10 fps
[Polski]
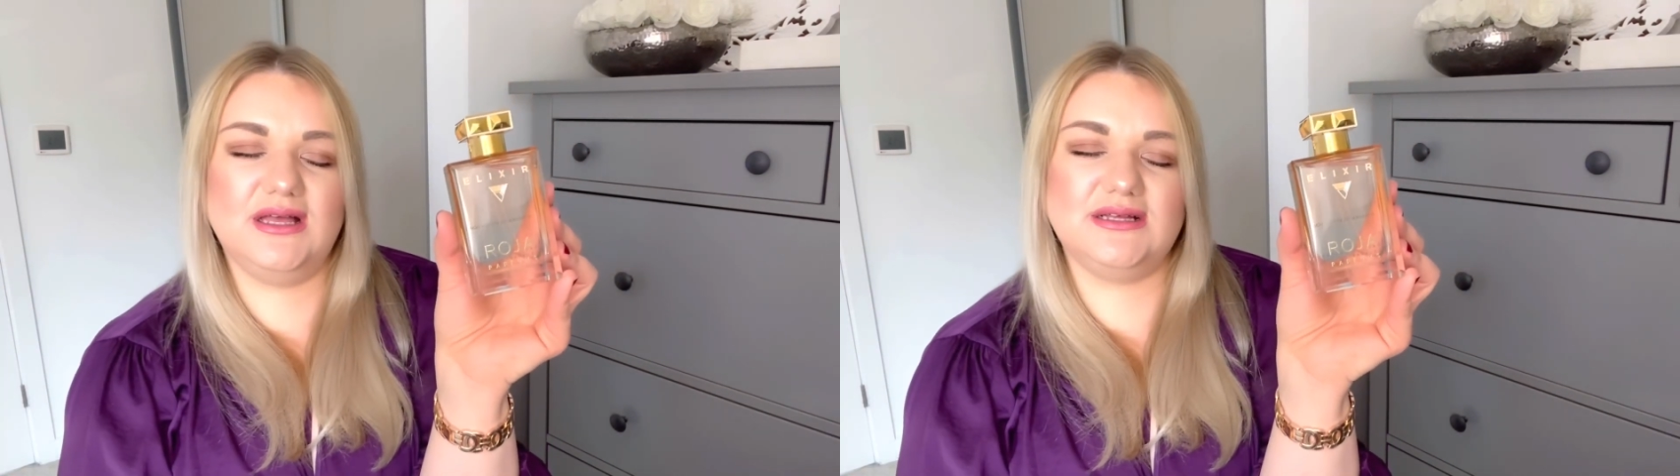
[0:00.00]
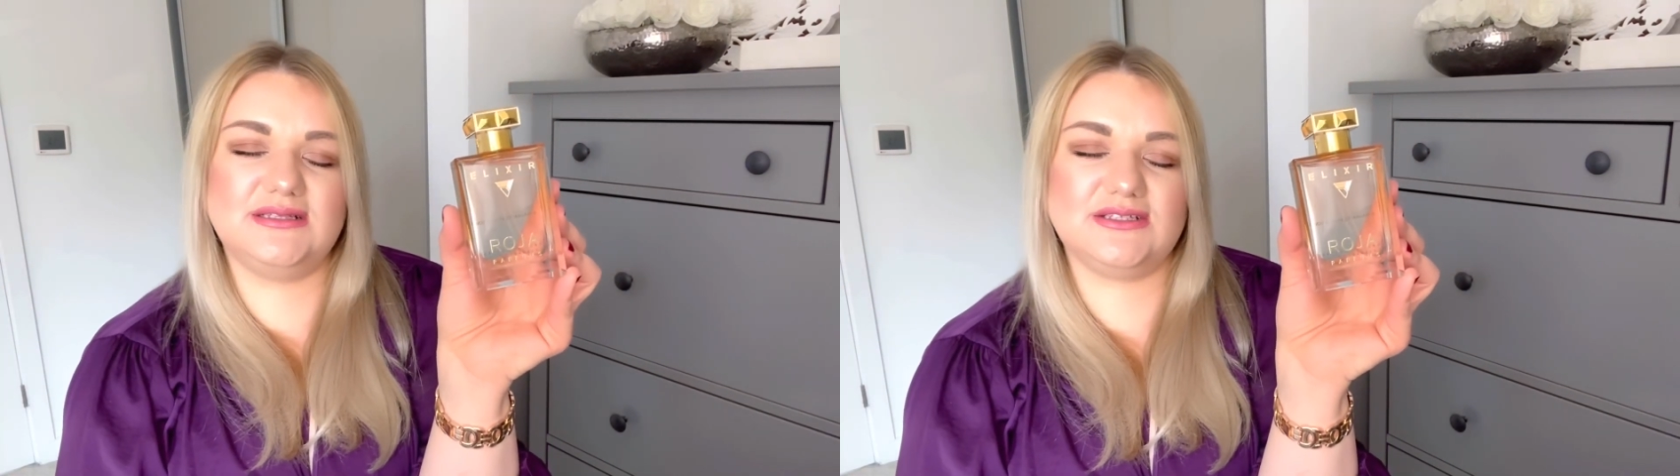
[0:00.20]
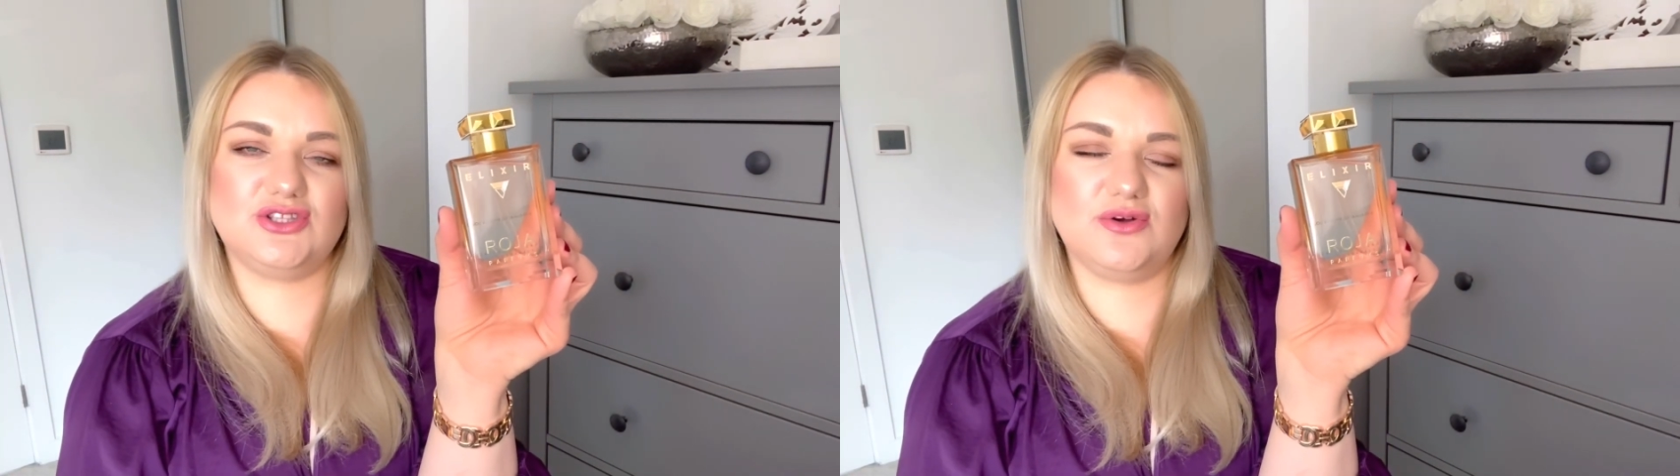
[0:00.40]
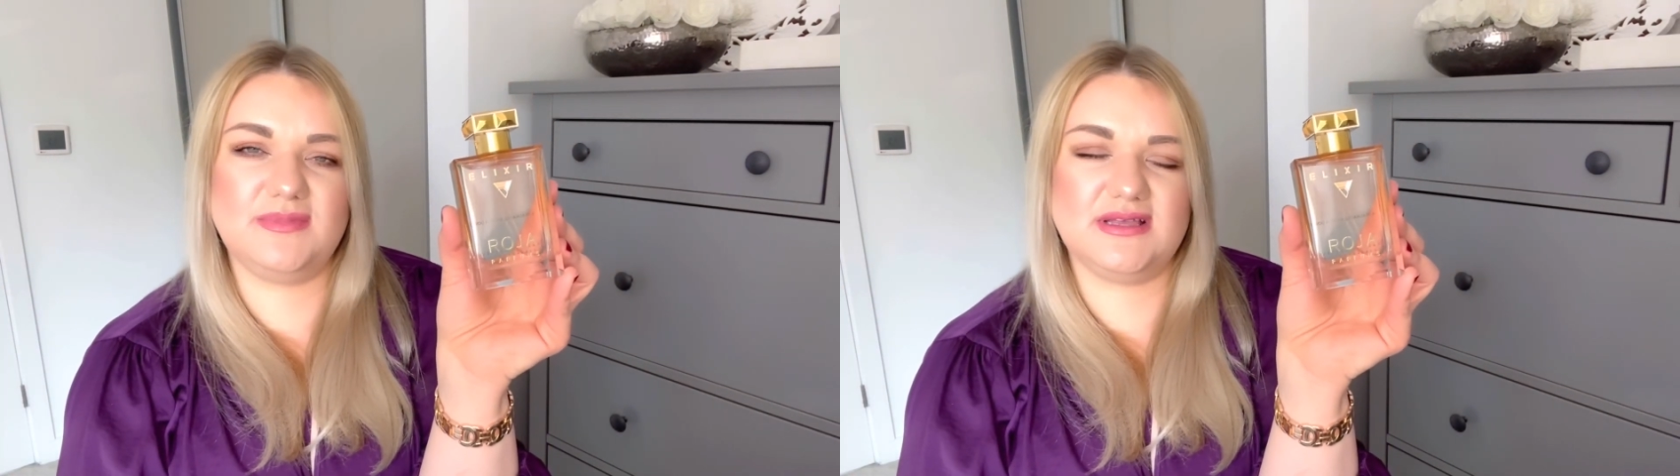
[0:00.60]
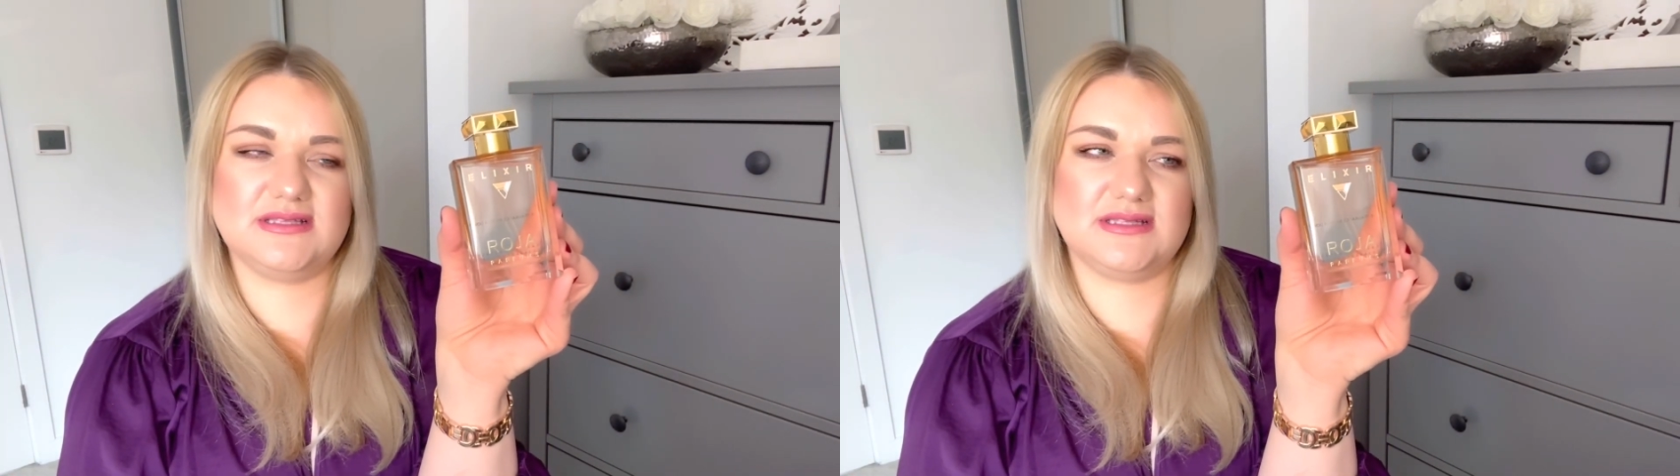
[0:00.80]

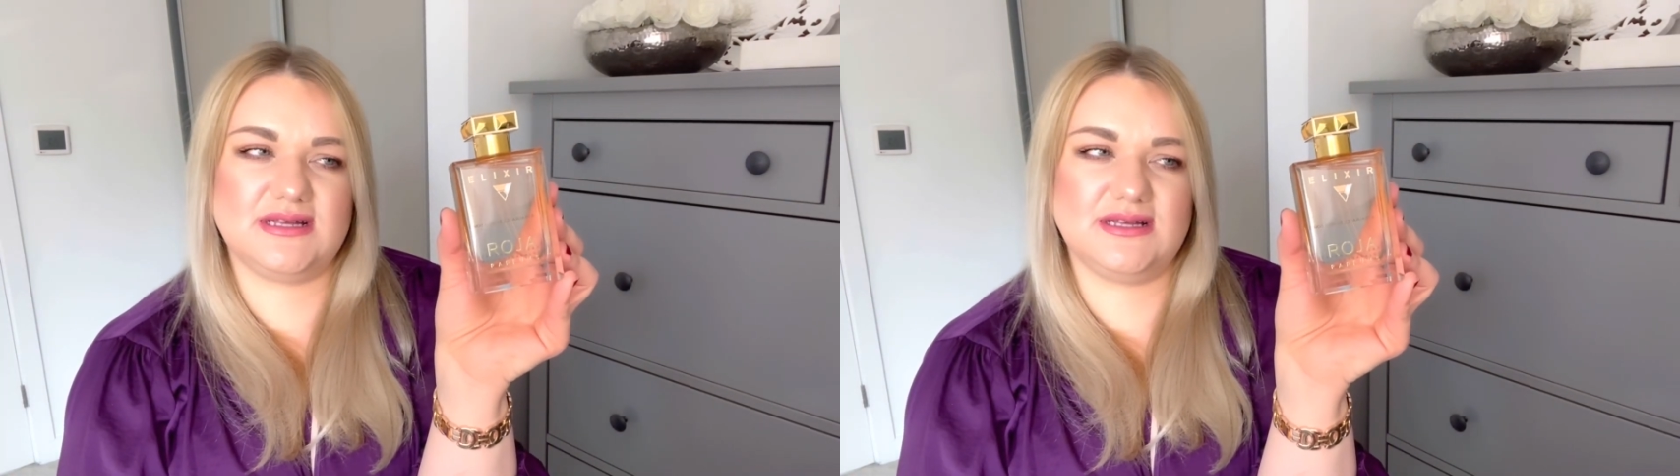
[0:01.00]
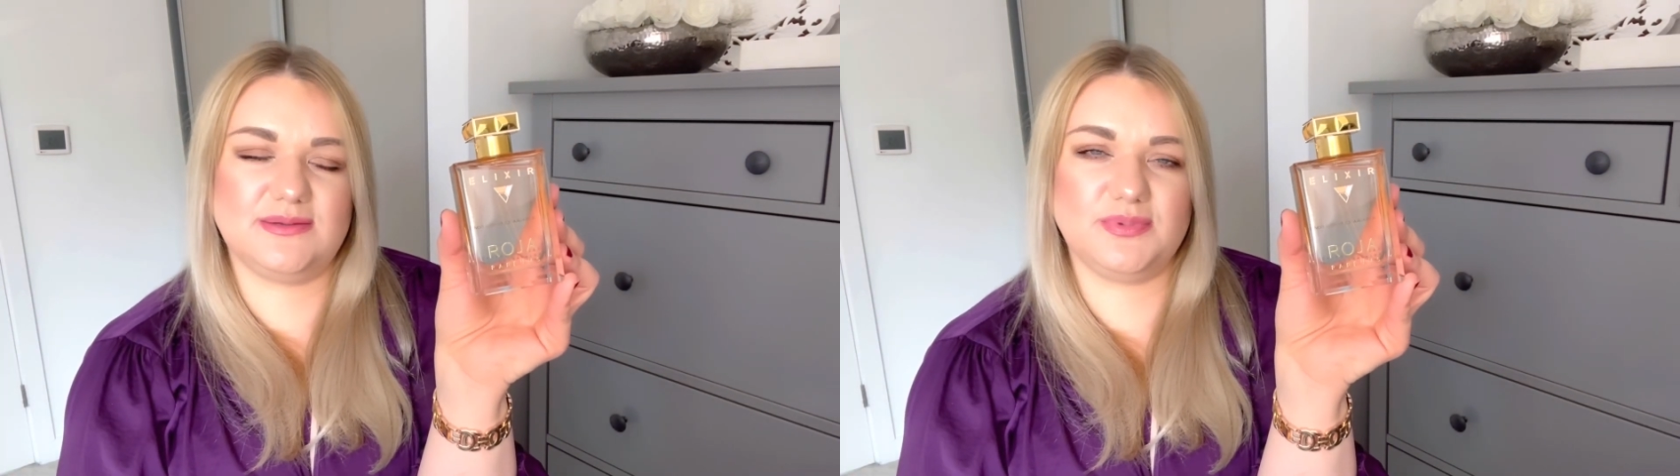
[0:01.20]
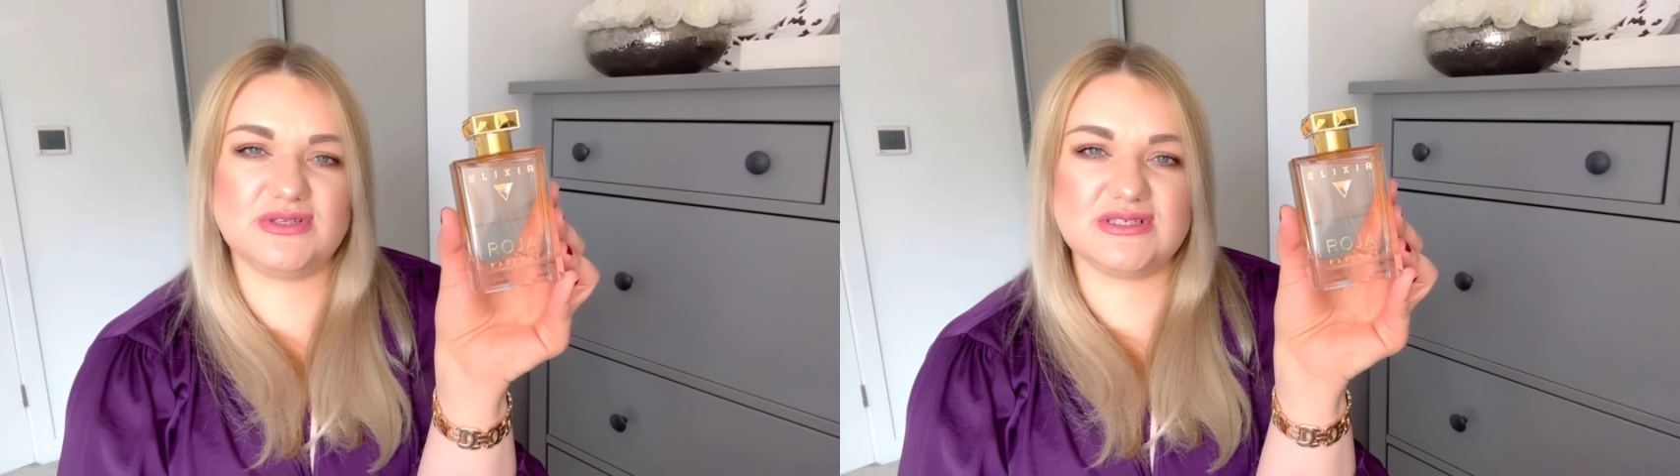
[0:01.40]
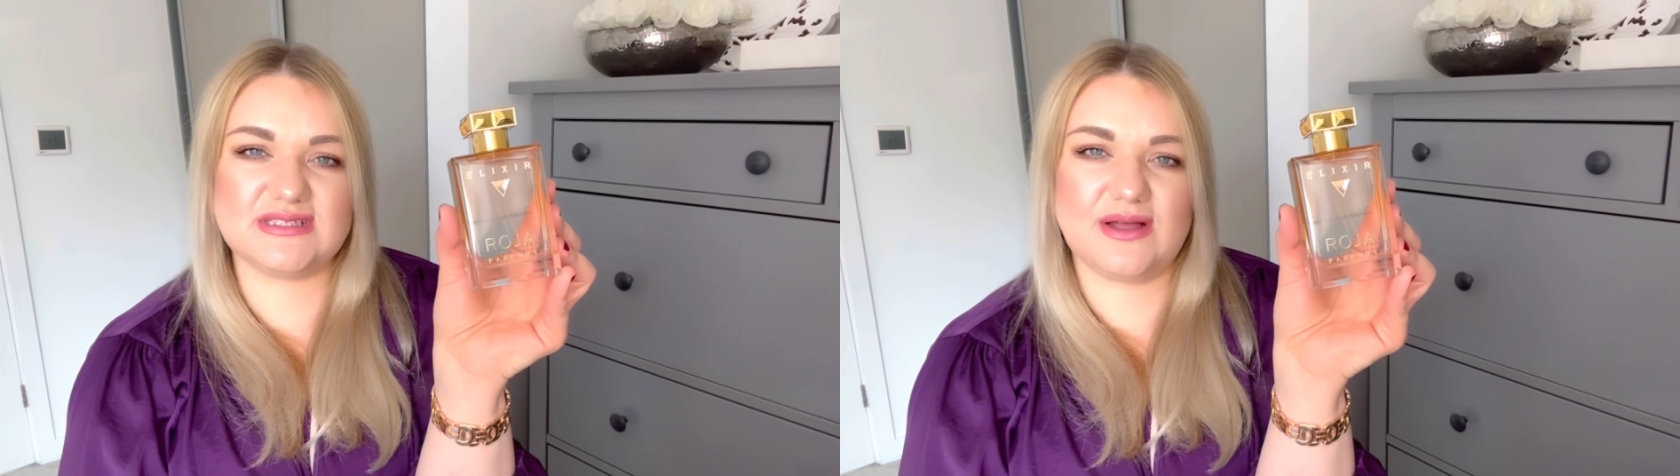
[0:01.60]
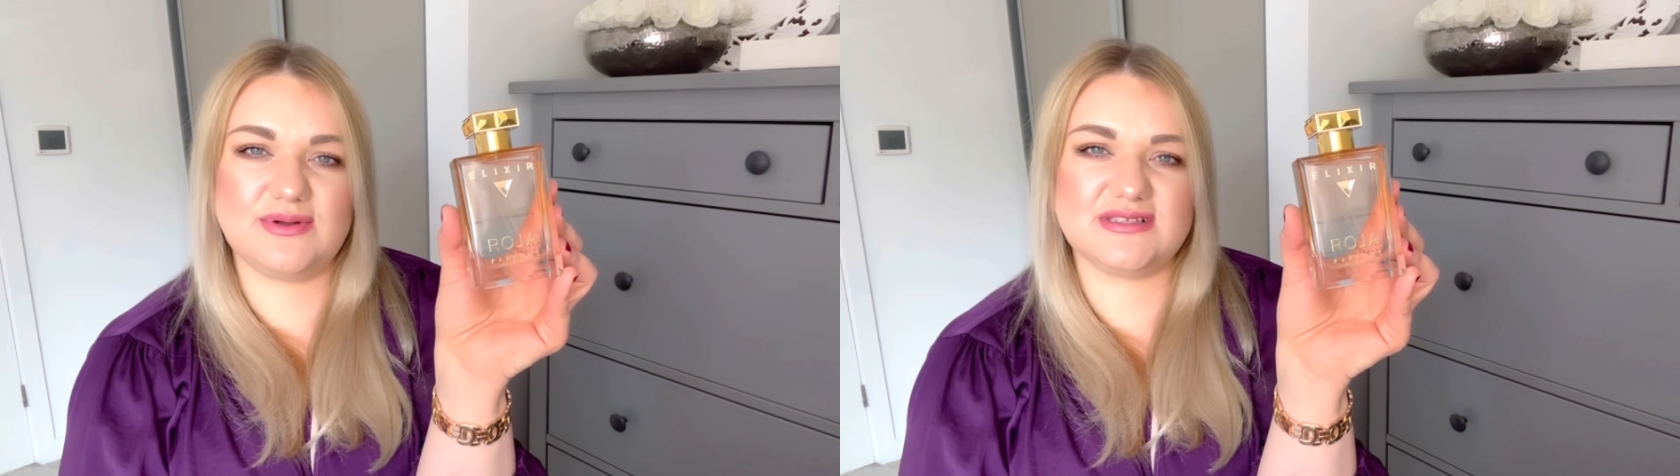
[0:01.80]
natomiast e, pozostałe